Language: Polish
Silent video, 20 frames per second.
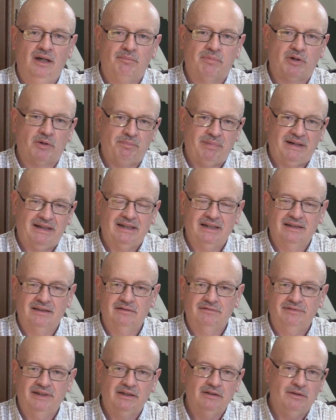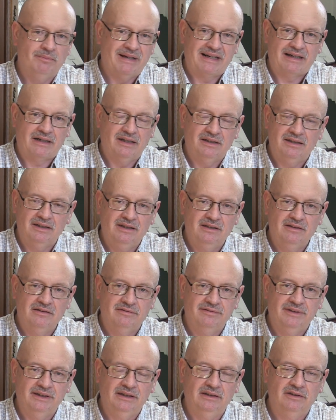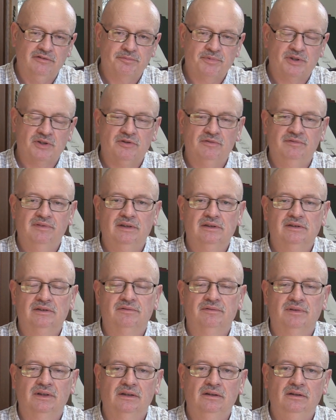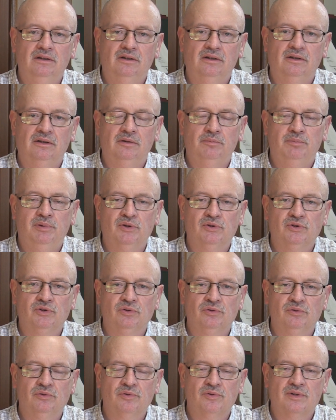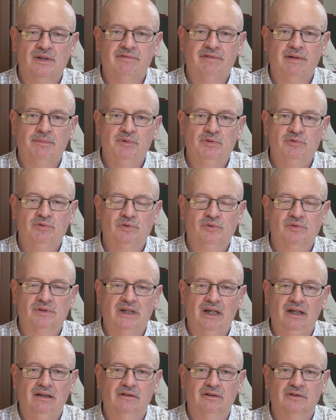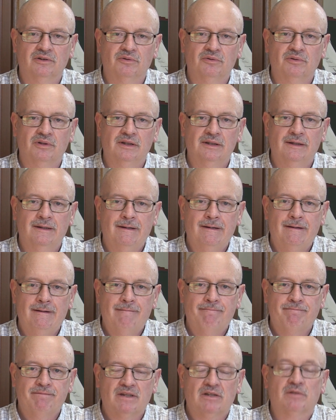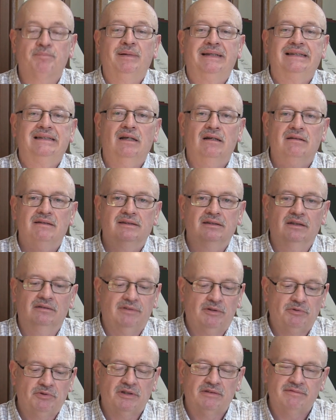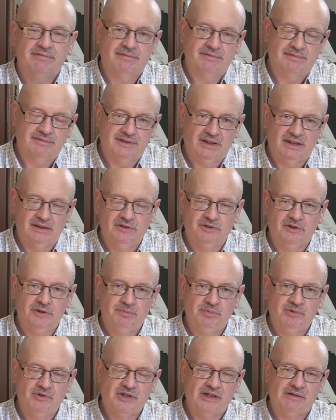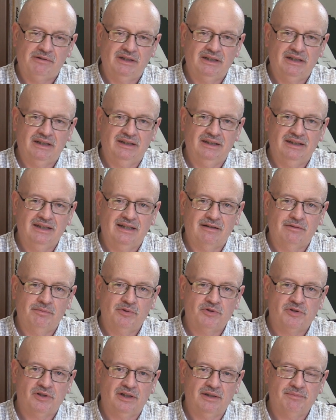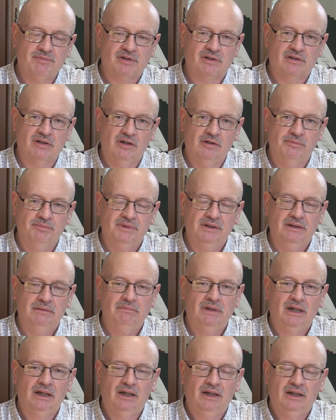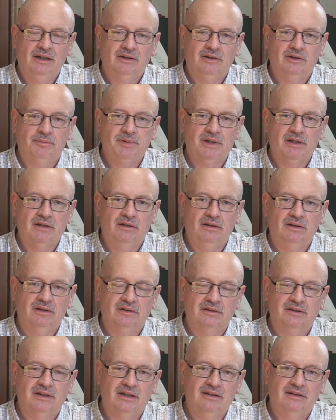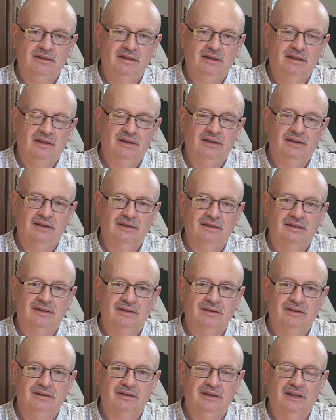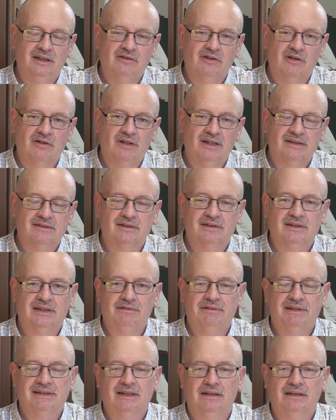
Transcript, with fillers: propagandowego, marketingowego, w przeciwieństwie do obozu Józefa Piłsudskiego, który specjalizował się w tego typu działaniach, generał był człowiekiem skromnym. Dopiero kiedy y, jego rola została